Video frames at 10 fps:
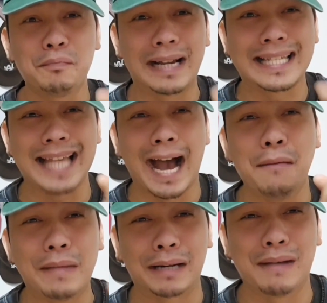lalo pag
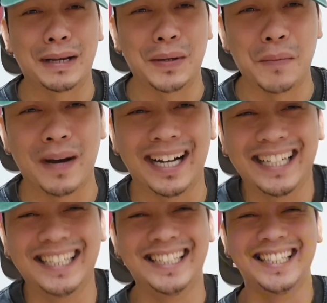summer, mga ropa.
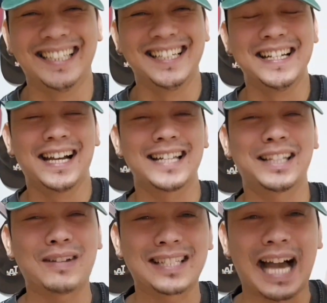
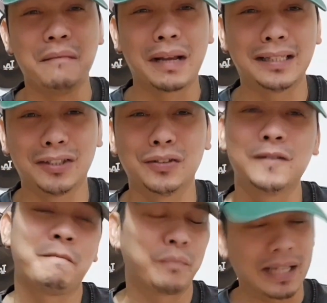Kasi pag summer
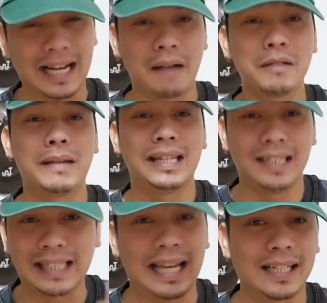dito, grabe
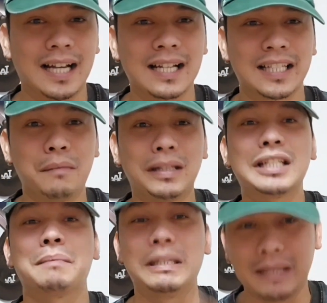mainit talaga. Same
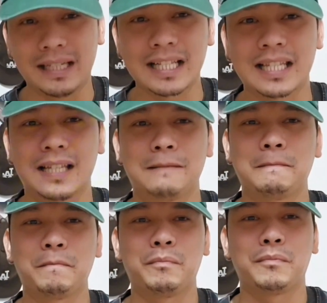lang din sa Pilipinas.
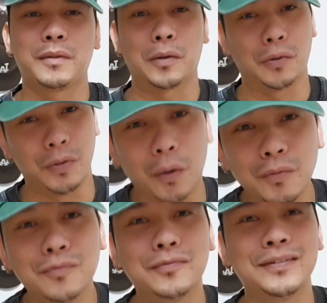
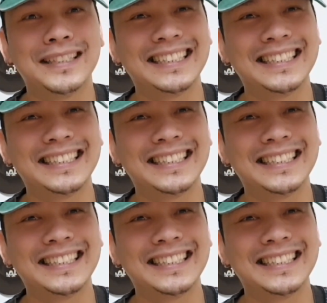Yun.